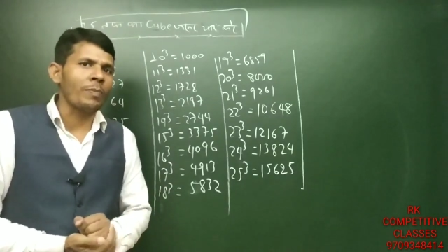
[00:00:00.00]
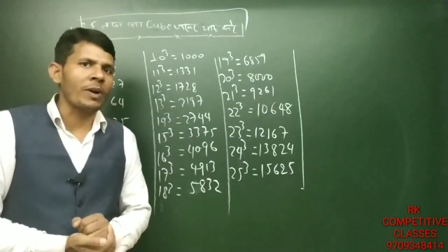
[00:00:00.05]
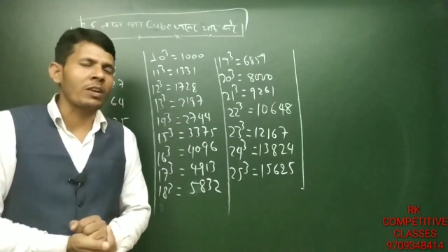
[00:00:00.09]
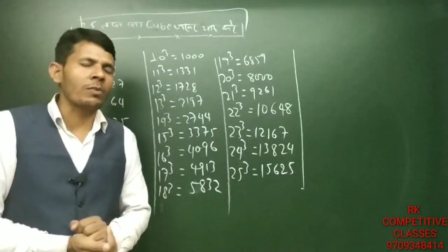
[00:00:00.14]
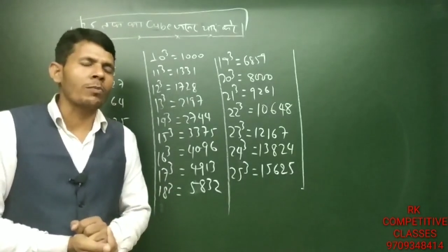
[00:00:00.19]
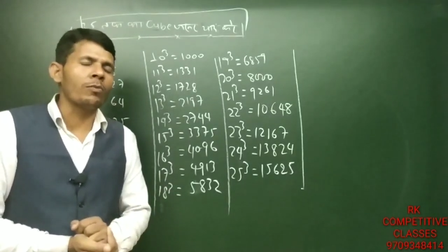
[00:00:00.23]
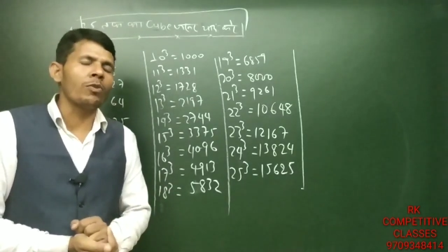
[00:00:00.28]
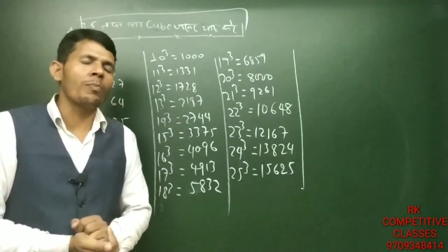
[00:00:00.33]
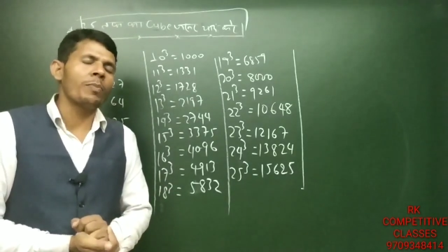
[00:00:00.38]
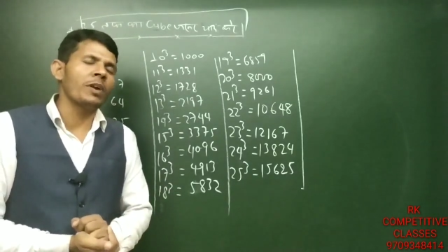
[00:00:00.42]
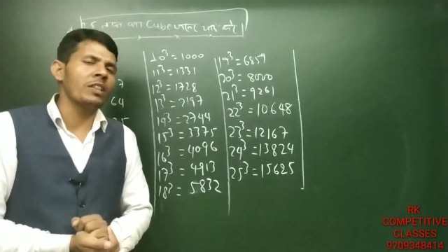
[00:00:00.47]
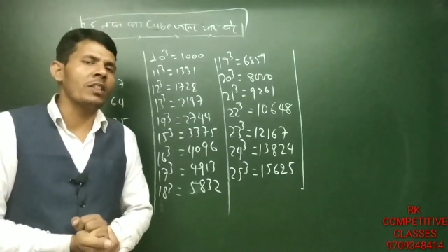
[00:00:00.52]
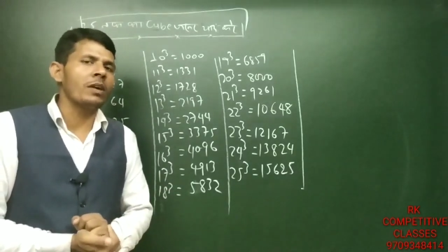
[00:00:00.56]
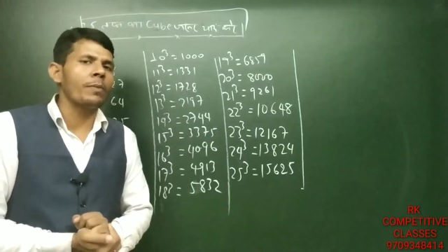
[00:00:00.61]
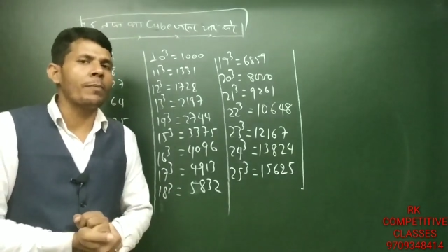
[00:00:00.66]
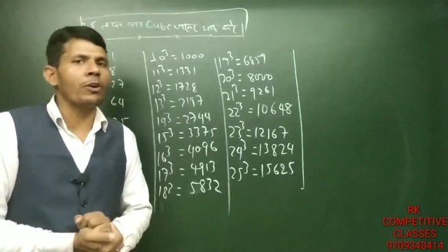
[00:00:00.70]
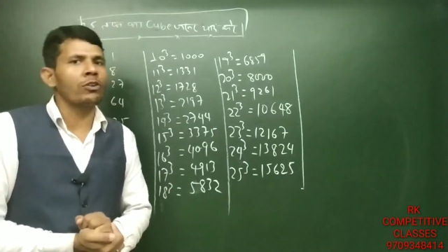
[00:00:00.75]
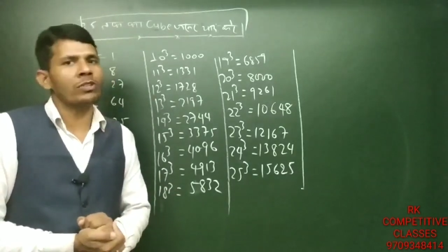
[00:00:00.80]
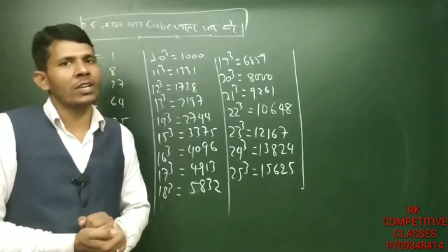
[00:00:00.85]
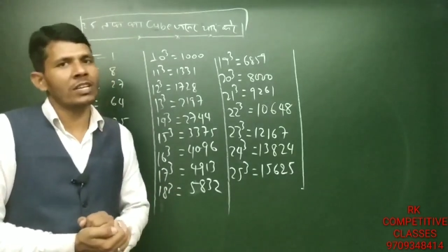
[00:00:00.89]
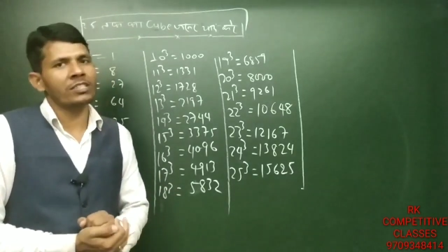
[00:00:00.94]
बरमूल पढ़ना
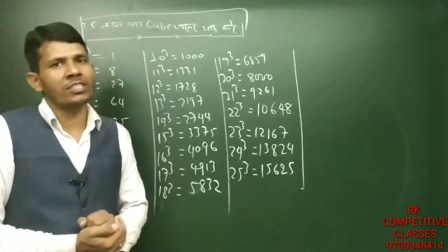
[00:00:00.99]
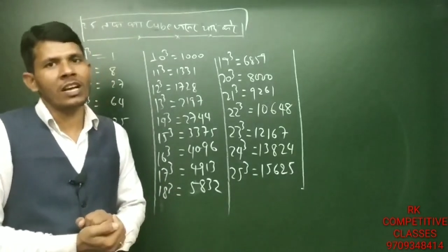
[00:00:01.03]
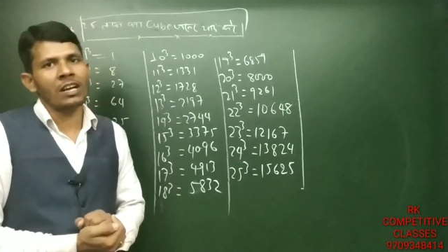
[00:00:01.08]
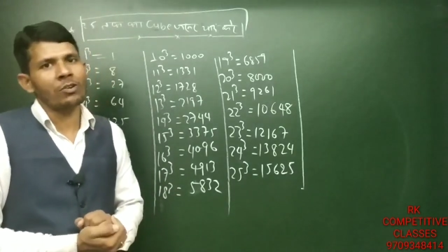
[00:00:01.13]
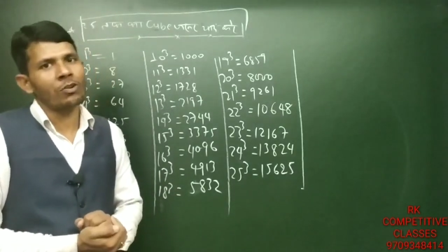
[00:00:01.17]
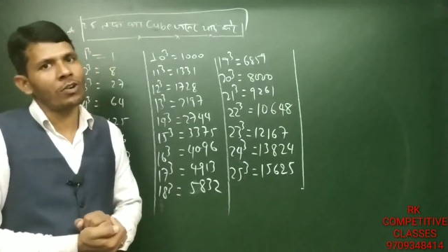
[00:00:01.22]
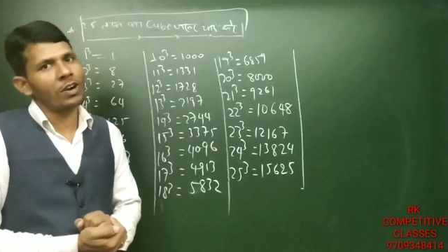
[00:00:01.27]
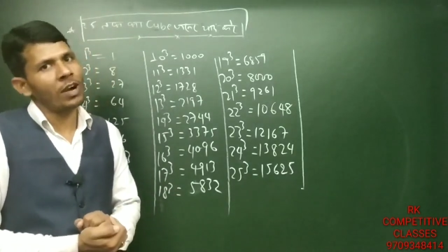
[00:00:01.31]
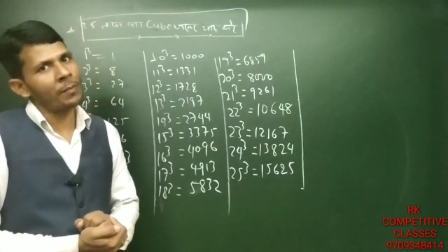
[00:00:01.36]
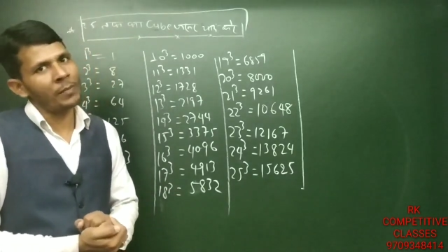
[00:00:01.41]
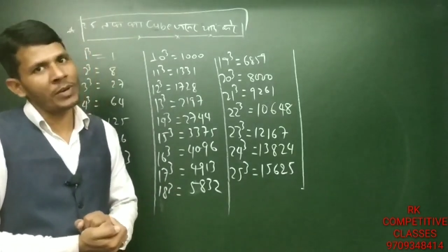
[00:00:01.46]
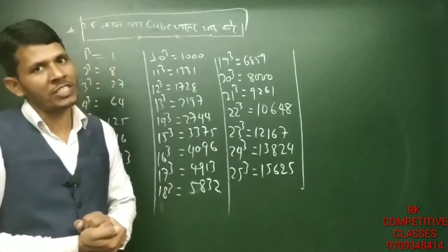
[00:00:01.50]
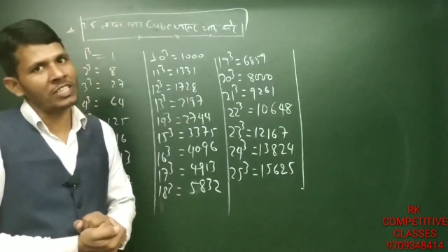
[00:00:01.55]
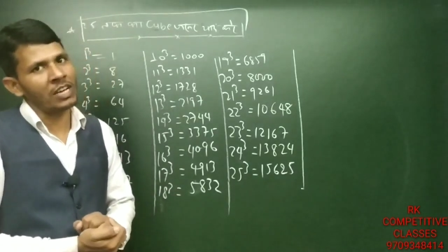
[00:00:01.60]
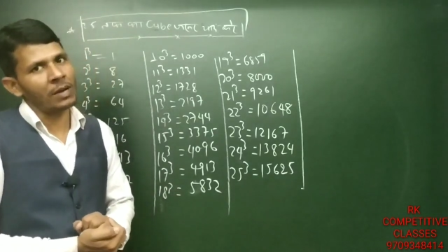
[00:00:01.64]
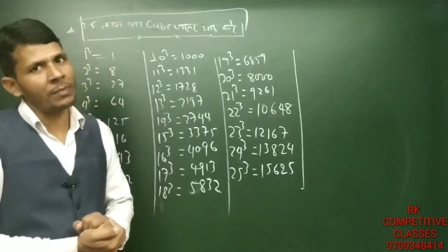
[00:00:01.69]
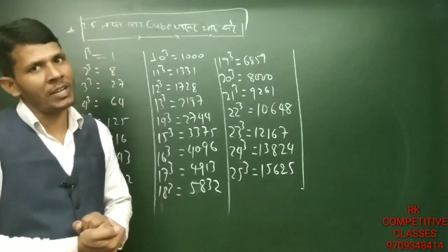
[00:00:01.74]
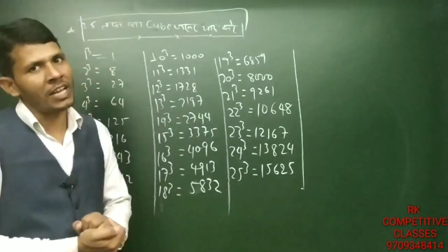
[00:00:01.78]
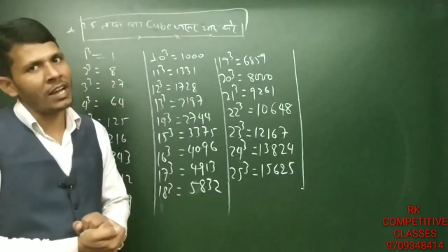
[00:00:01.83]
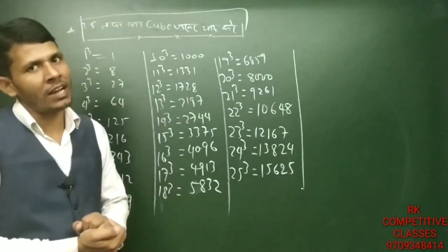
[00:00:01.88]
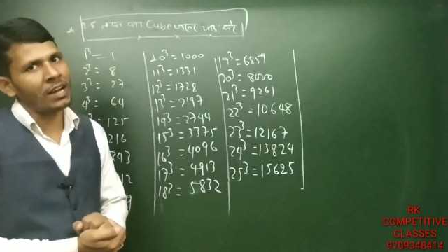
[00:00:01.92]
बहुत आसान होगा मजा
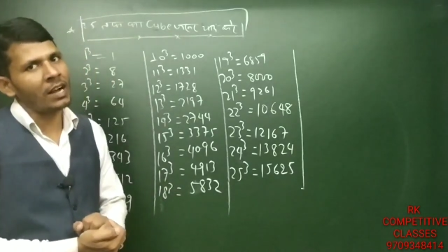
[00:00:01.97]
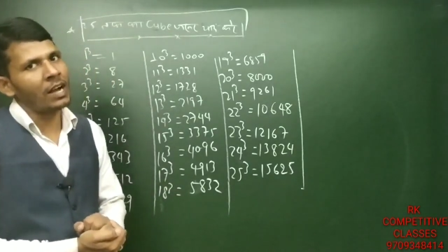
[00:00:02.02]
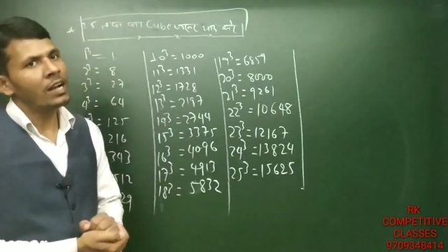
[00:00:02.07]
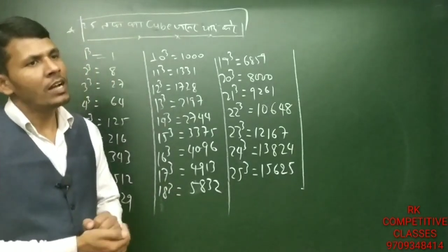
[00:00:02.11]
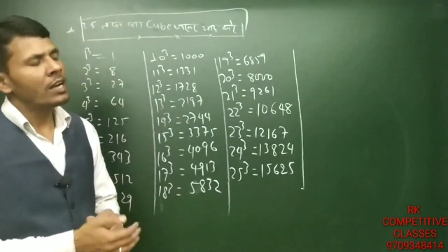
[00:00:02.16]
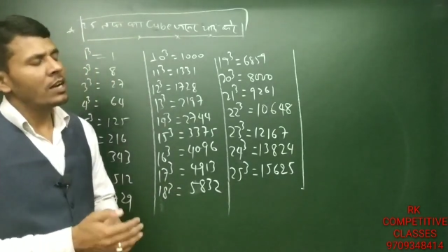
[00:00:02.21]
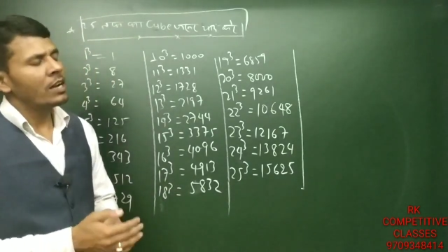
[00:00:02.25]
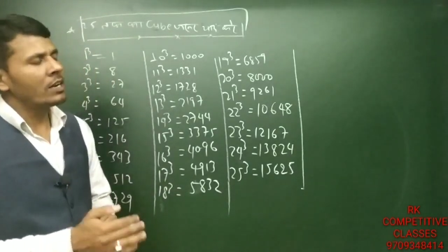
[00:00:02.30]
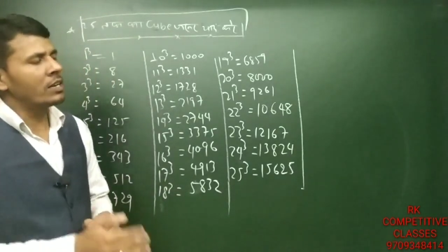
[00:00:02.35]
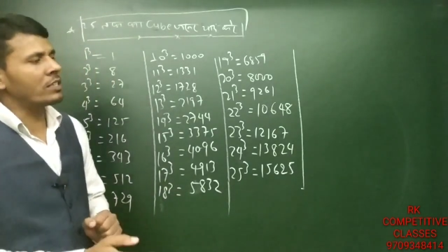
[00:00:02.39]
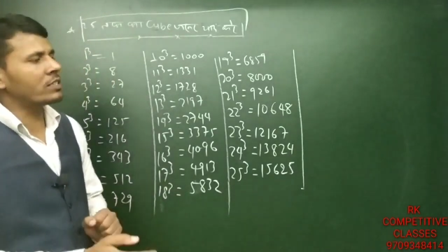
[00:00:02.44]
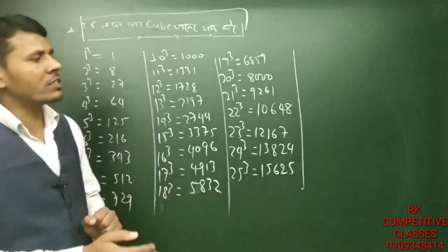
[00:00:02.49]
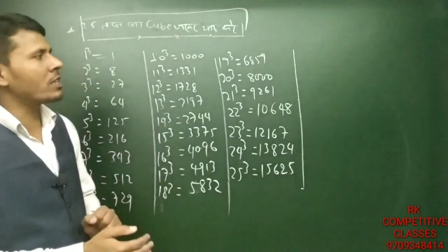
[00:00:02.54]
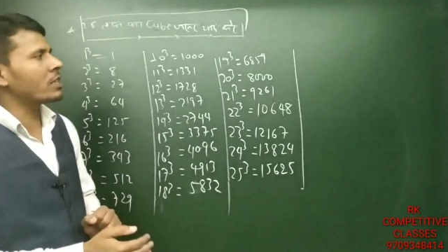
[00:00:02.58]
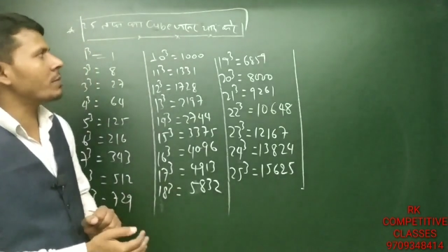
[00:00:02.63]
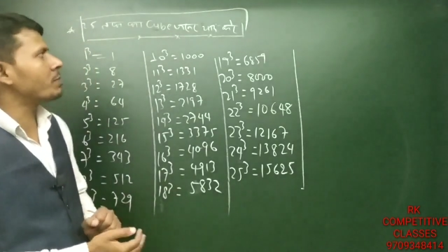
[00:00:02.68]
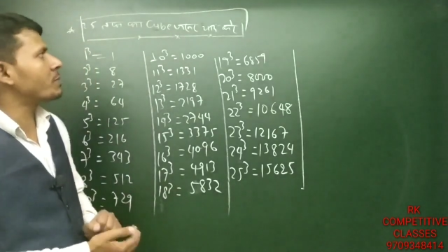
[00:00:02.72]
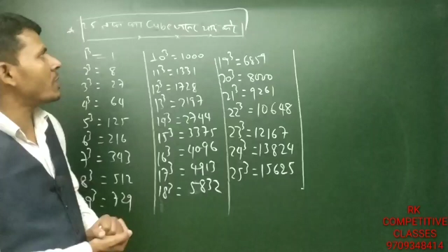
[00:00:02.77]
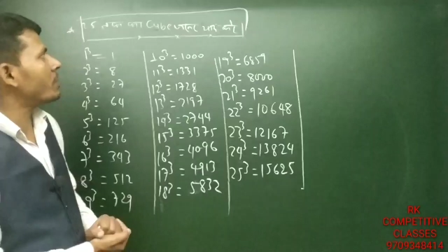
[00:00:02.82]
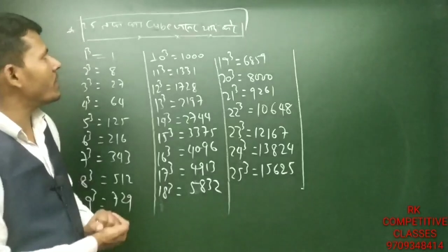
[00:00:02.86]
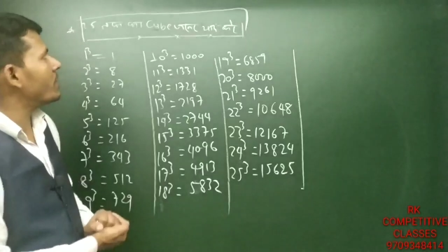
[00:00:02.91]
भी आएगा
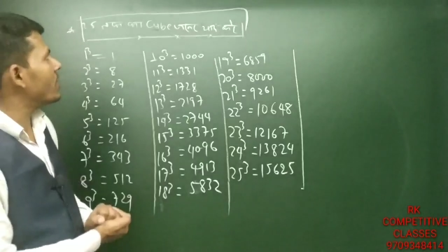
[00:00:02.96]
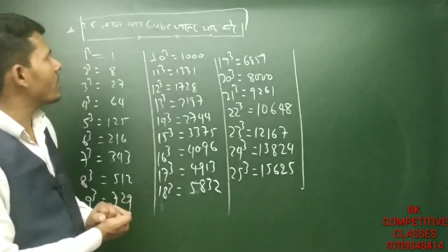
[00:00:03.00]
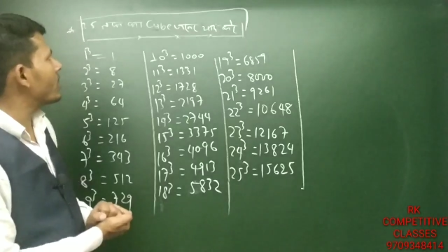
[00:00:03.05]
डिस्क्रिप्शन में